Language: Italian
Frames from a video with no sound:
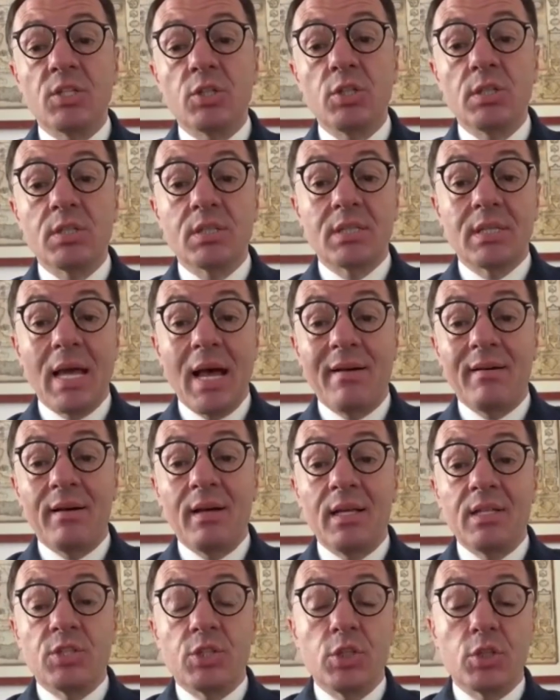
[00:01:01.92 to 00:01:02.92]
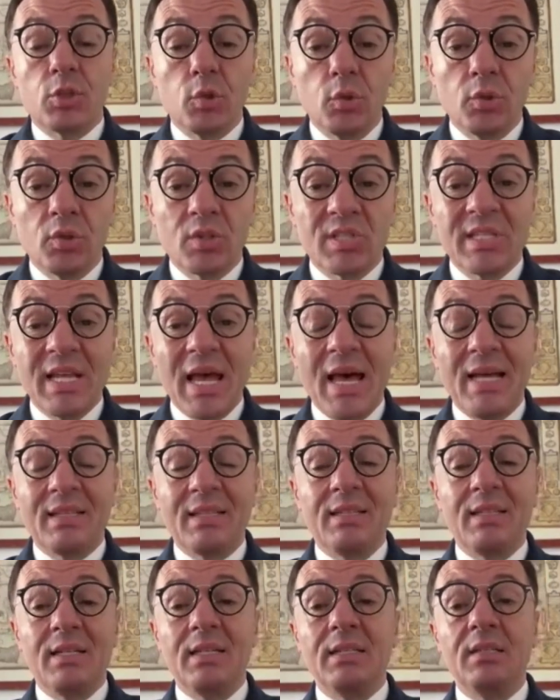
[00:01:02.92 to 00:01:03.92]
sta, ci sono
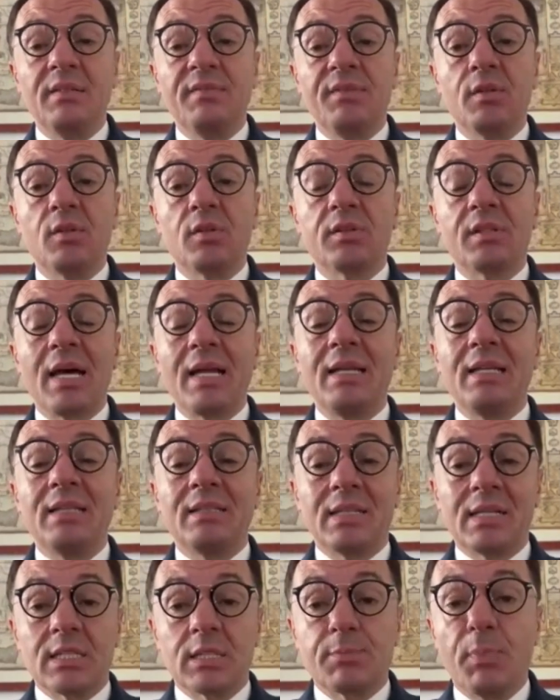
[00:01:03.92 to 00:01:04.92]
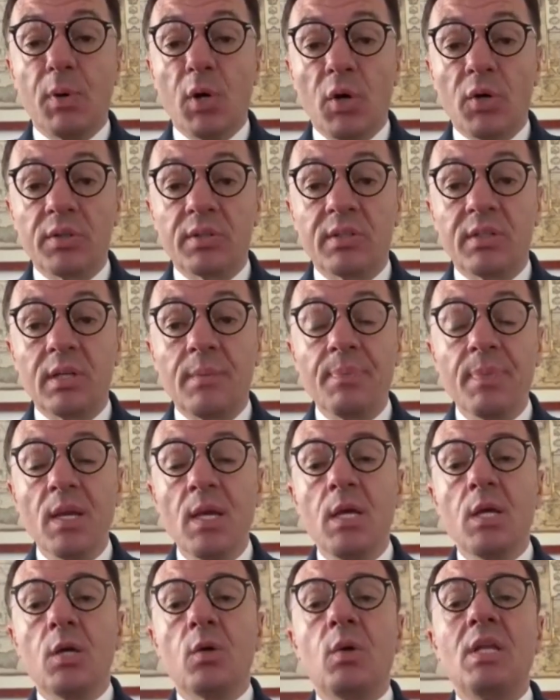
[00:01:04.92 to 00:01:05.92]
state delle difficoltà nei trasporti,
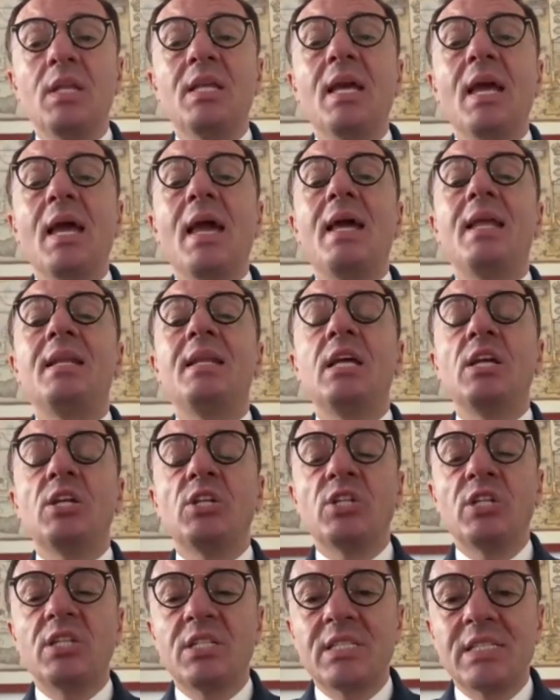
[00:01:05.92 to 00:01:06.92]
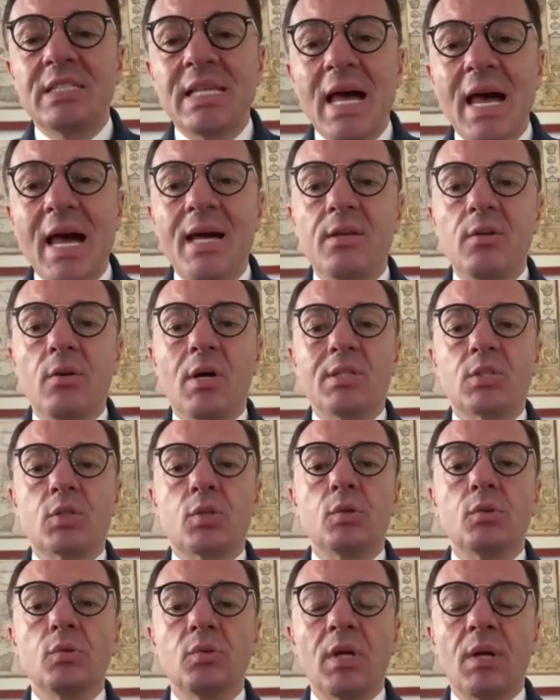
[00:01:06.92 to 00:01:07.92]
quindi è necessario
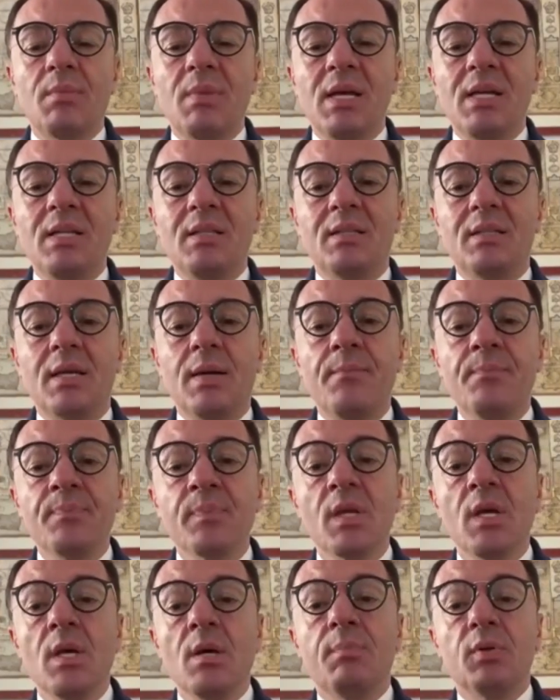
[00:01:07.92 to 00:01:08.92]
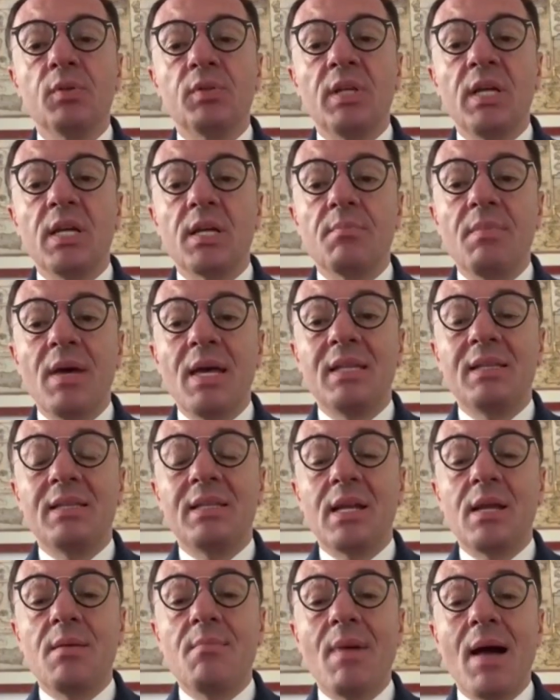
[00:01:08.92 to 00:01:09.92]
assolutamente poter
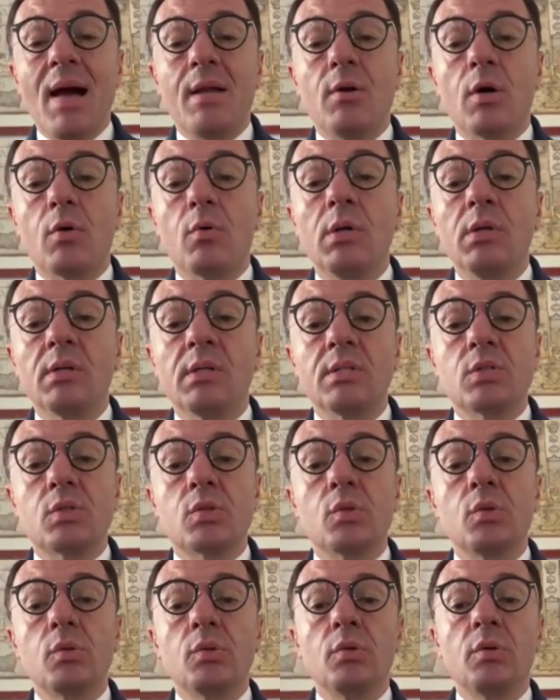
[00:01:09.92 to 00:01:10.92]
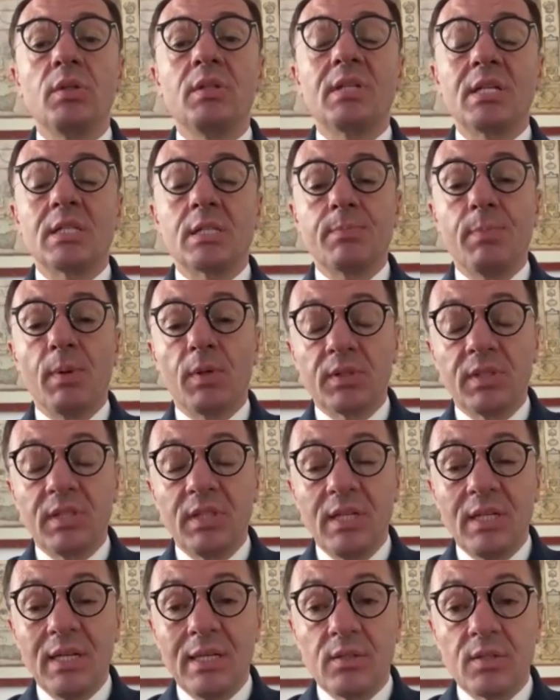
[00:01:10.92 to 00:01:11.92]
mettere mano a quello che sono i trasporti
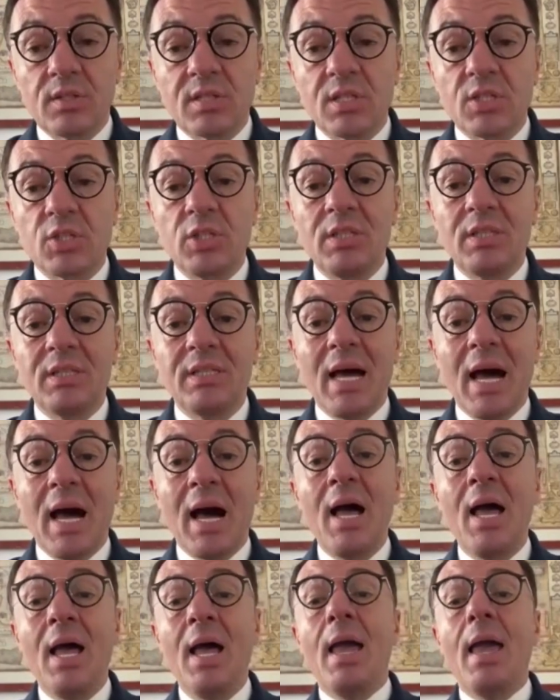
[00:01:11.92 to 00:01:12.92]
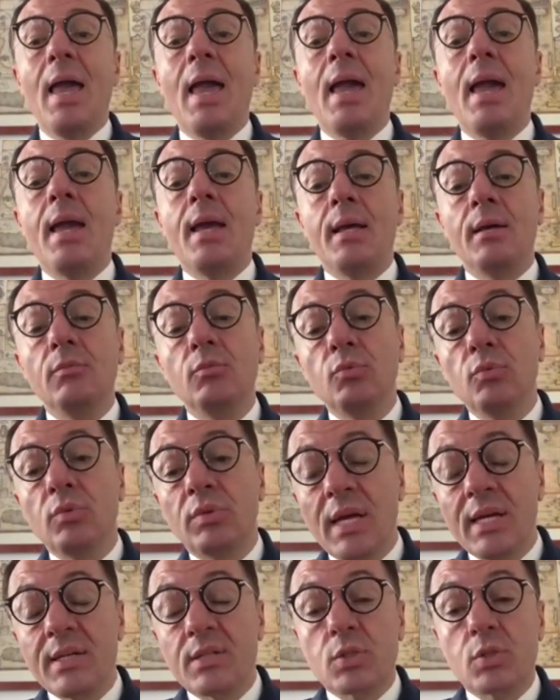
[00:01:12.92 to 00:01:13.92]
nella nostra città e un
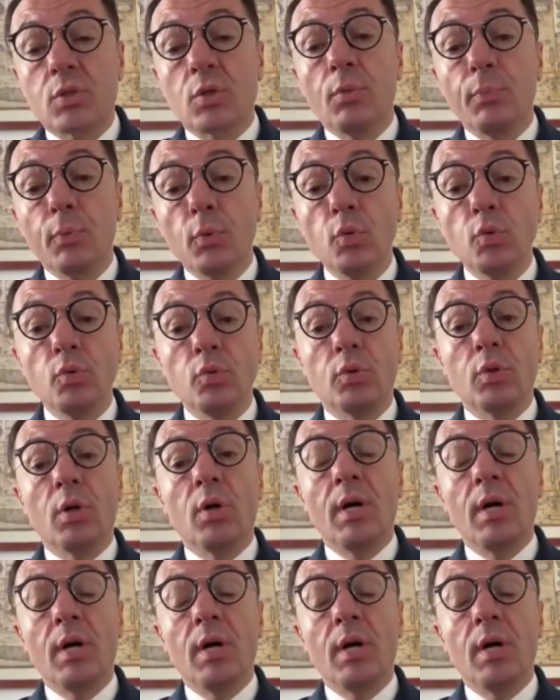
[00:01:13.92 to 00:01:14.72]
terzo punto, e